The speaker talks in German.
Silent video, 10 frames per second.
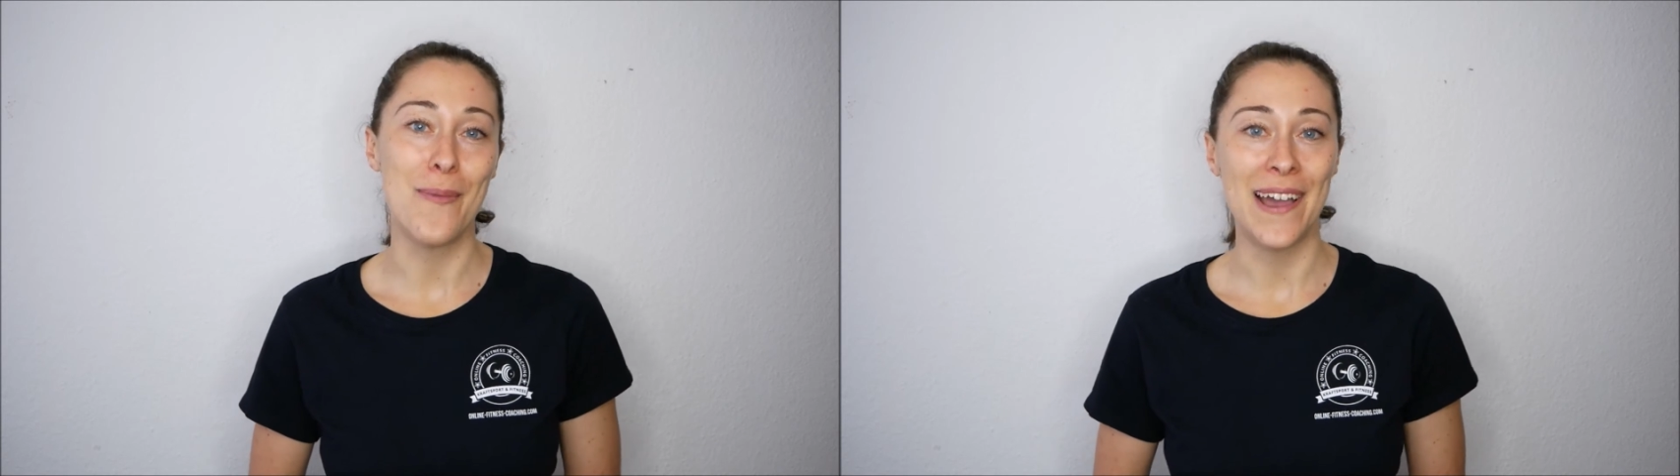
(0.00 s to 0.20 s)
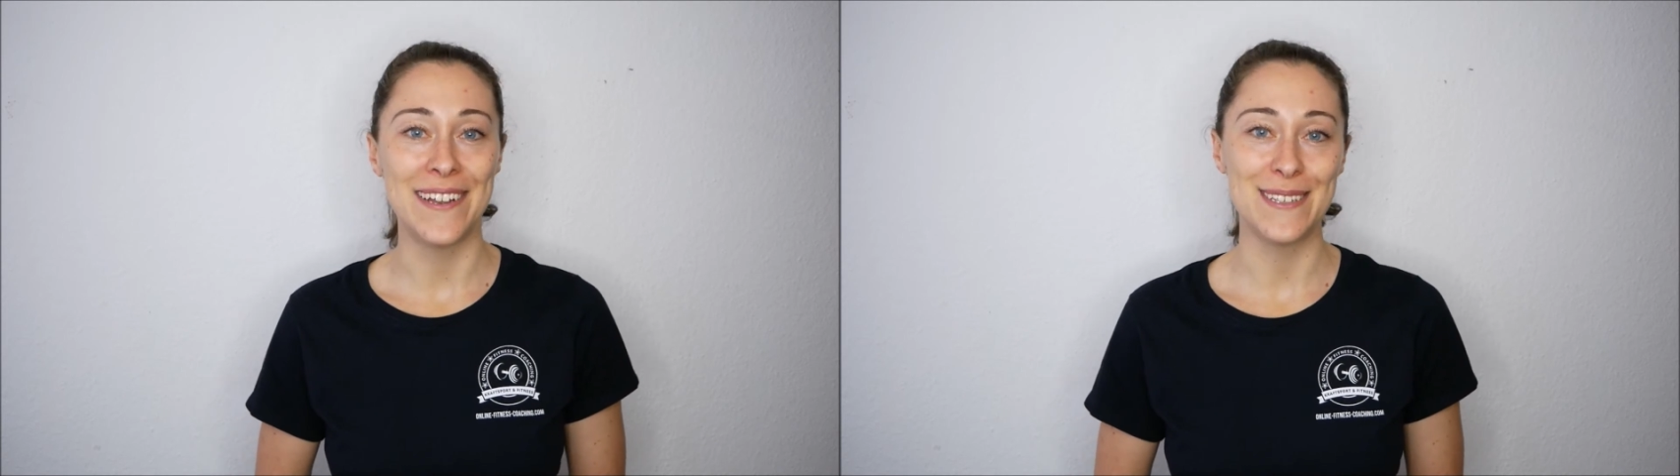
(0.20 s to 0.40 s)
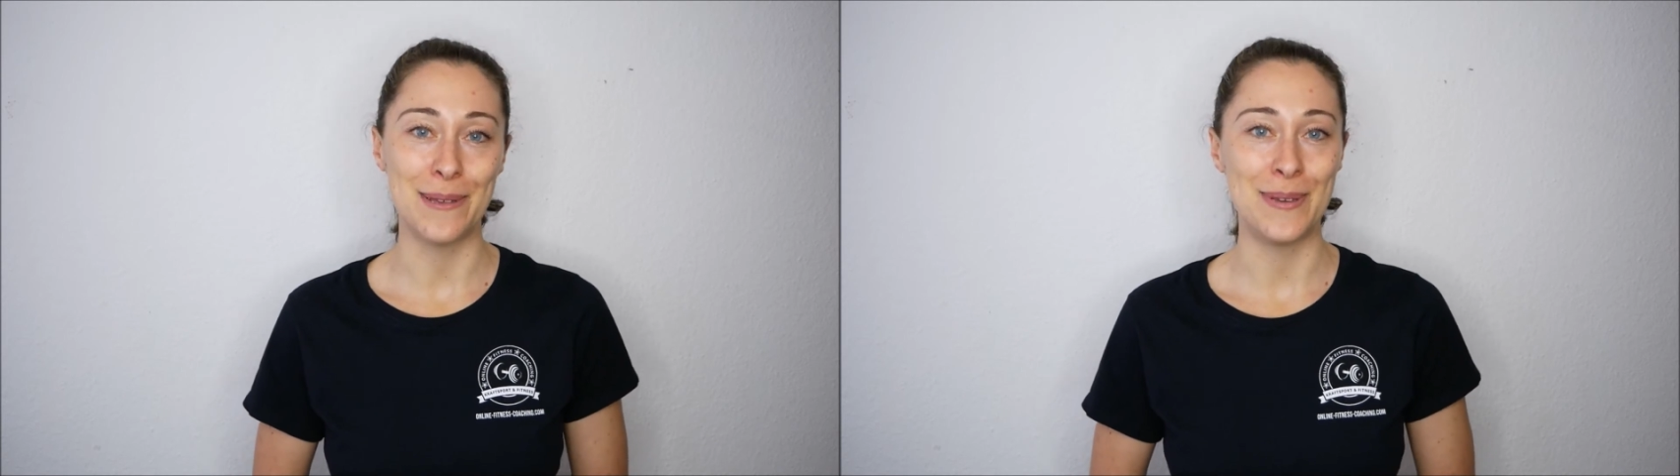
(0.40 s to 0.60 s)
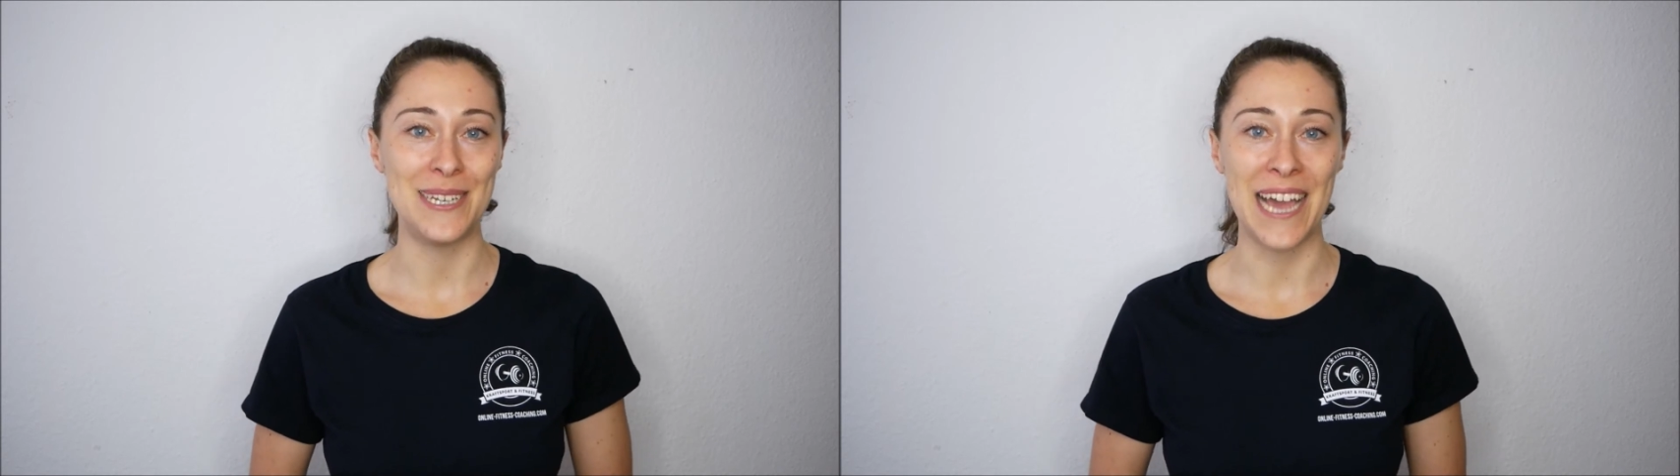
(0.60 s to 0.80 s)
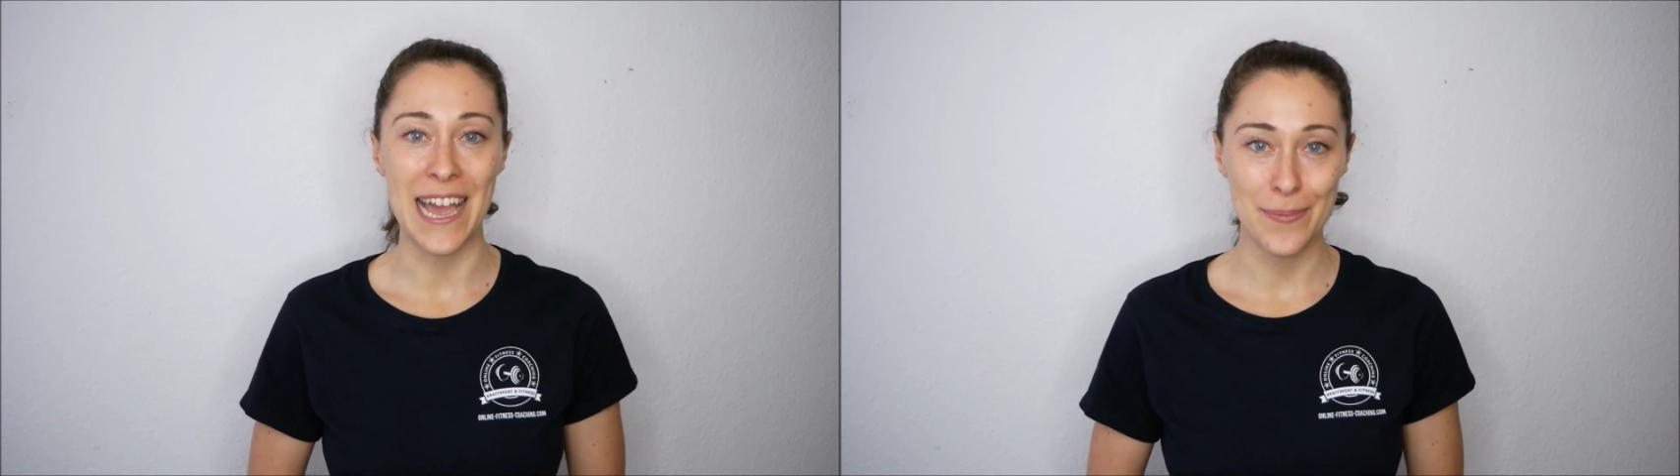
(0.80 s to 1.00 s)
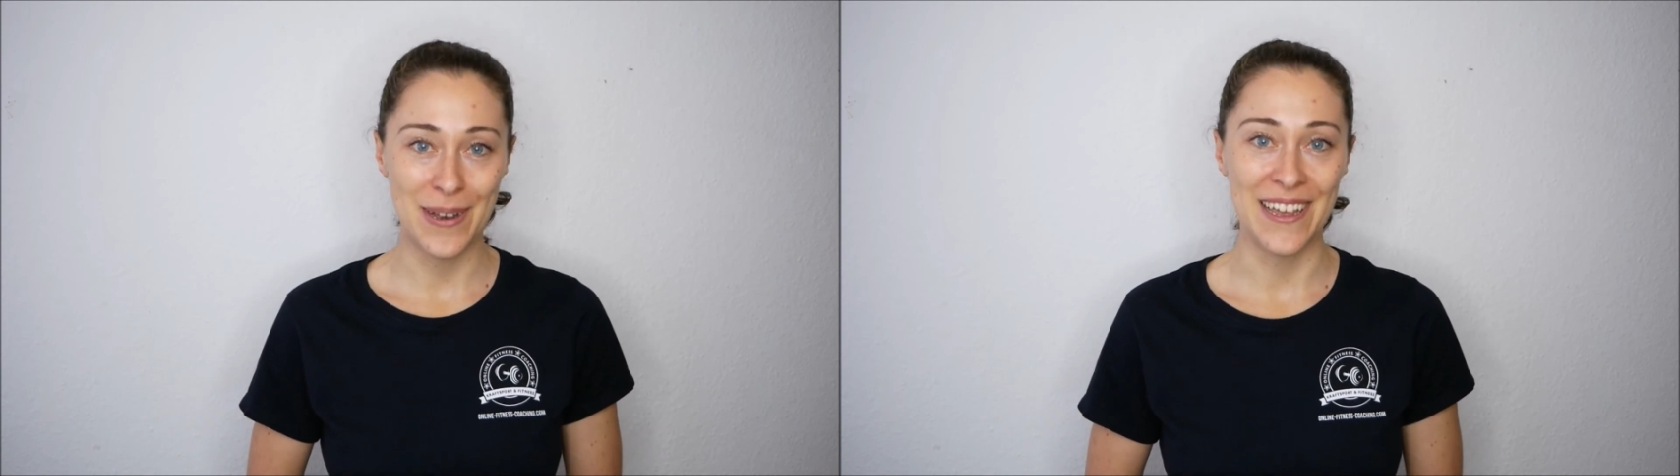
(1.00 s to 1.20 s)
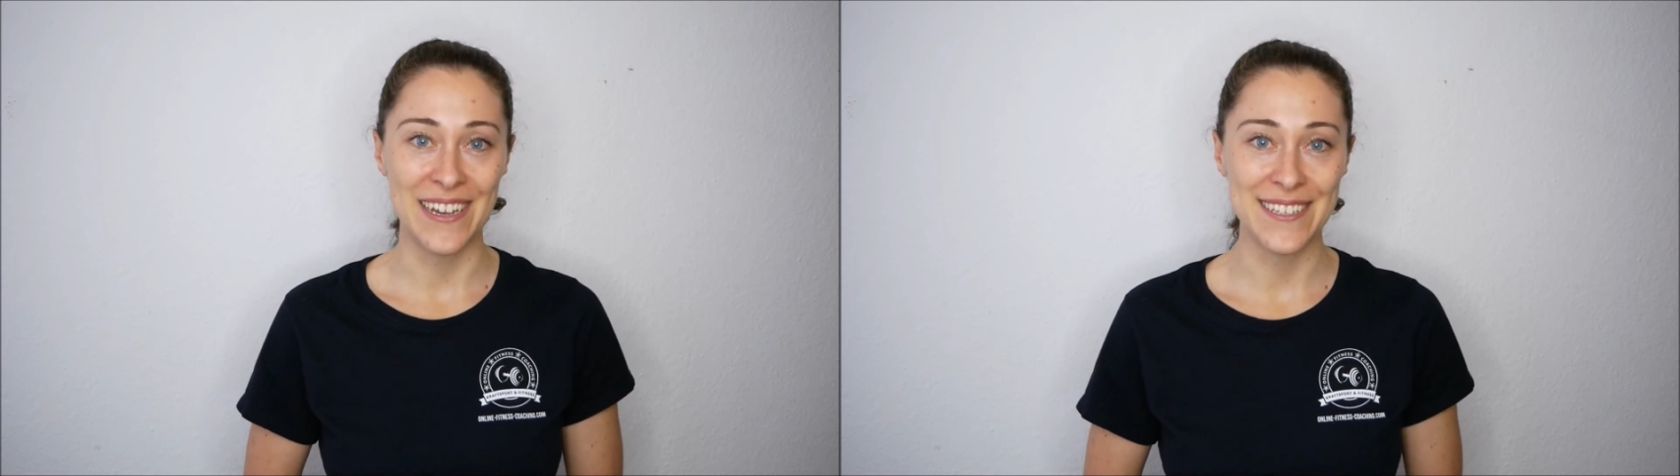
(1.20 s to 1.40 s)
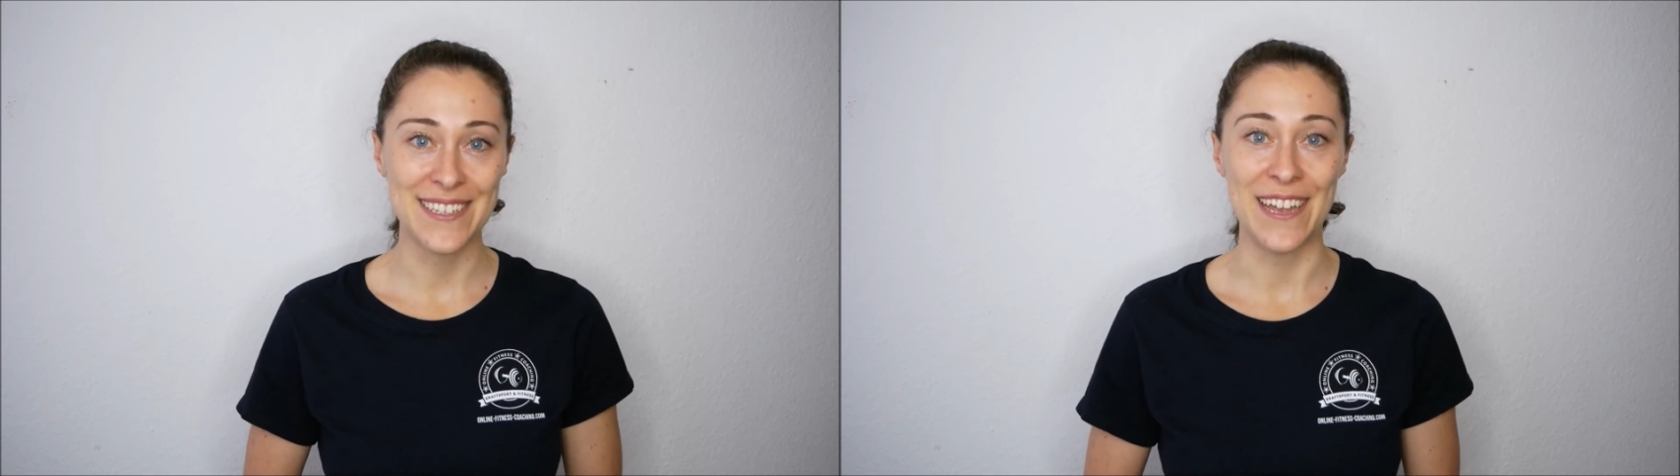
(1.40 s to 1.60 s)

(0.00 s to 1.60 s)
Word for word: eines MP3-Players,